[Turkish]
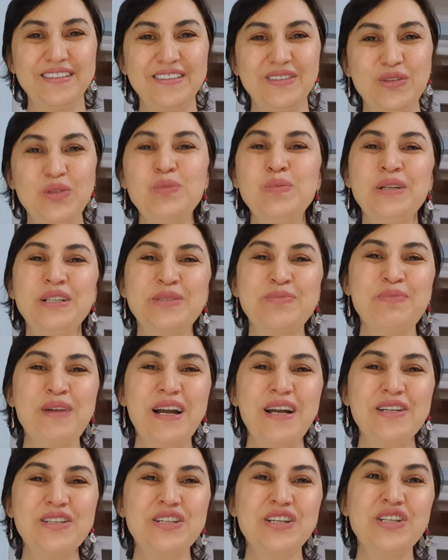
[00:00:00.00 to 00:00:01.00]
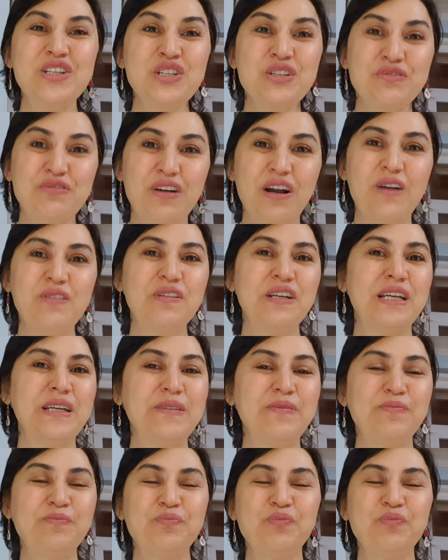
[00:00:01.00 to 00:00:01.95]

Umarım her şey şifa ve